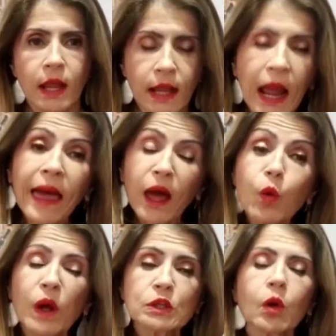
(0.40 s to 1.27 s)

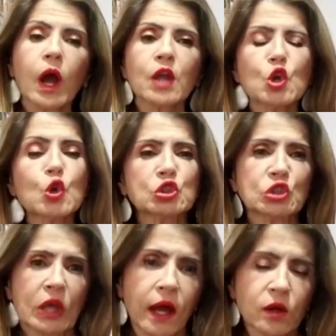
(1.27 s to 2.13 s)
Cada cuatro años los
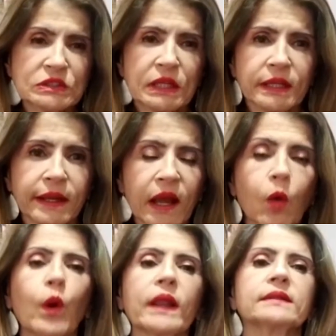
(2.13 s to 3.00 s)
ciudadanos eligen
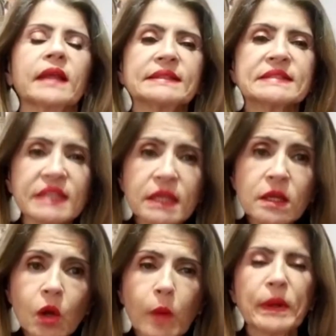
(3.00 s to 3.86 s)
a
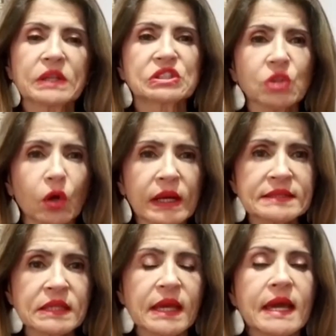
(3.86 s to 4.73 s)
45
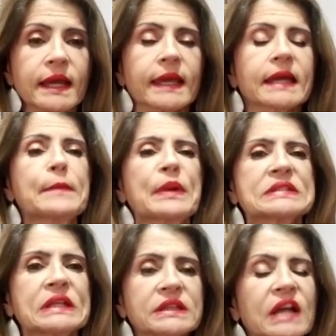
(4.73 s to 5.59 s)
personas que
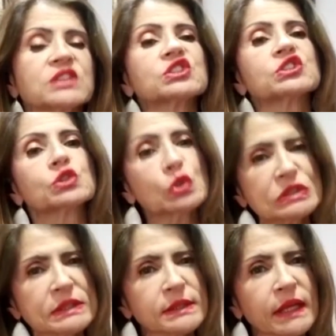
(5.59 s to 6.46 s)
representan
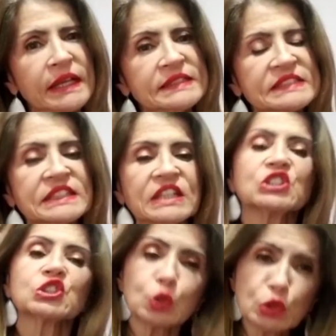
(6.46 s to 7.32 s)
sus intereses y
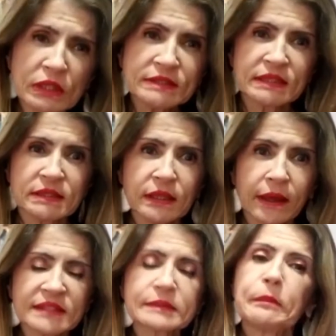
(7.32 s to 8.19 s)
sus
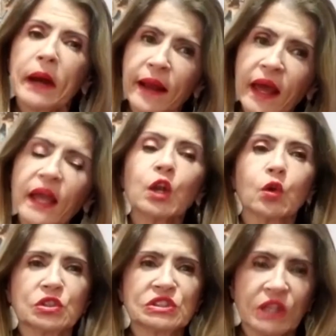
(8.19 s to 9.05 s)
necesidades para el
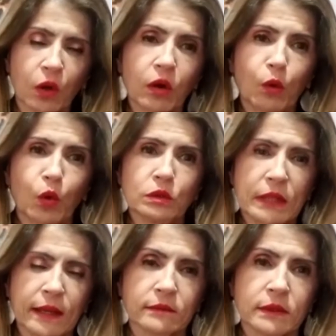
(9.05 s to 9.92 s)
Consejo de
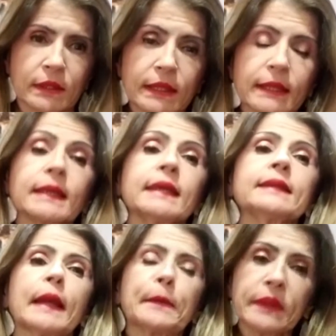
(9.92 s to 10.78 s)
Bogotá.
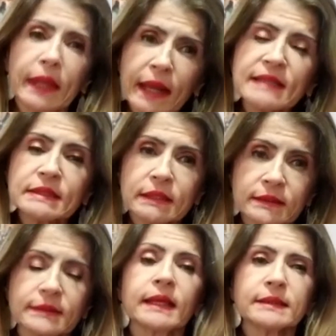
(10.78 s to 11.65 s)
Y también
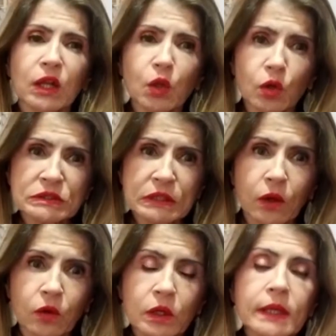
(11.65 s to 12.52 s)
allí, desde el
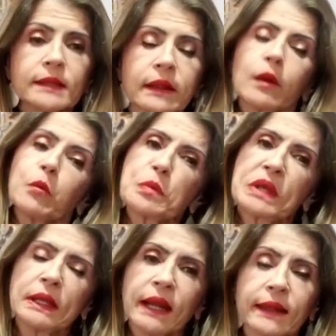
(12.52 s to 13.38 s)
Consejo, debemos
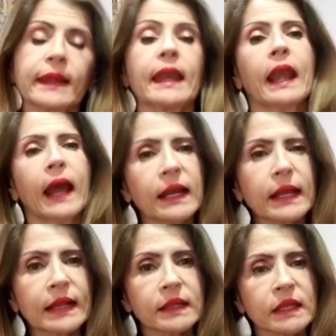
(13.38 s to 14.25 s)
vigilar que la
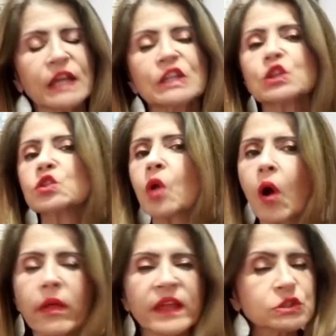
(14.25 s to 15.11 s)
alcaldía y
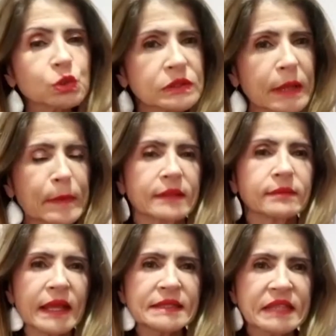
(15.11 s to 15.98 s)
todas sus
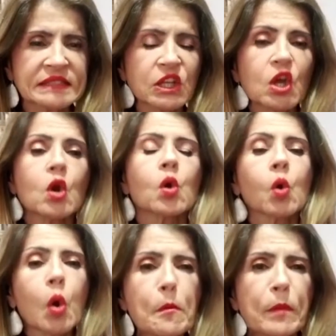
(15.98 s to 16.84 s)
dependencias
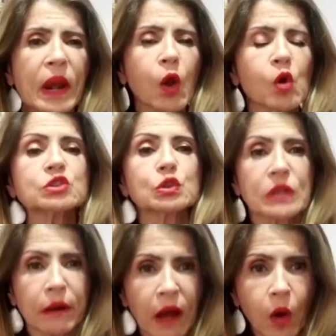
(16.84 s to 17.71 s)
cumplan con su
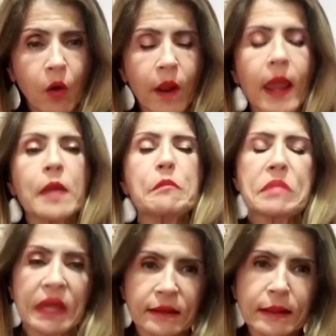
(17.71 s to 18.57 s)
trabajo e
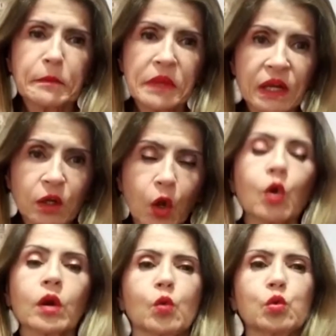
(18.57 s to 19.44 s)
inviertan bien
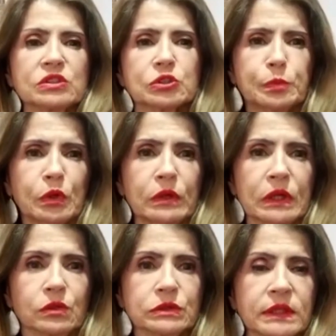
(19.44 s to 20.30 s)
los recursos
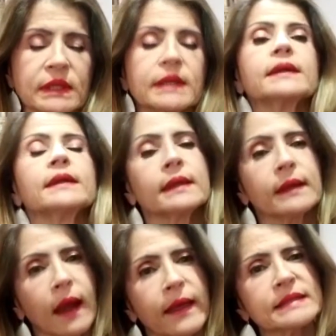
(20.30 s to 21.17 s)
públicos. Y
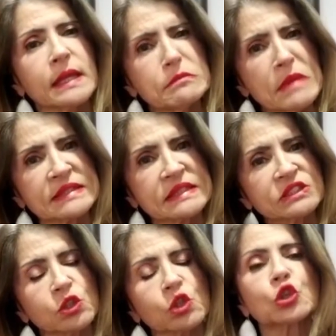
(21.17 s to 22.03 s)
cada seis
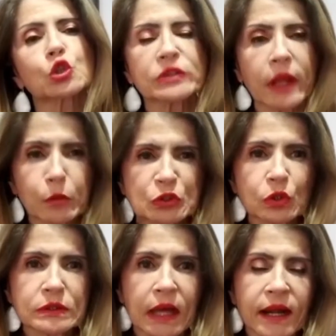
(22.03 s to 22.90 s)
meses nosotros debemos
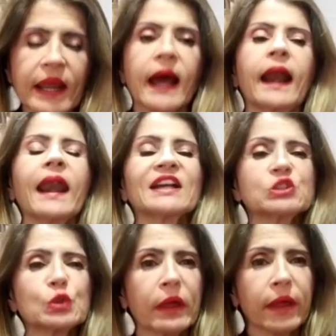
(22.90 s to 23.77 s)
contarle a la
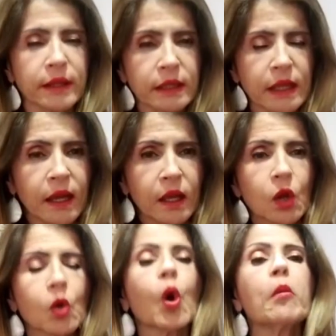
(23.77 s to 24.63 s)
ciudadanía
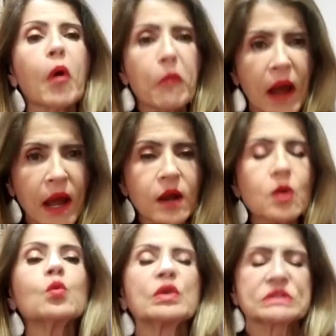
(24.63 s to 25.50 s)
cómo
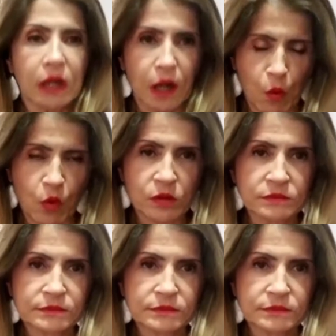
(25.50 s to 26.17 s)
va nuestra labor.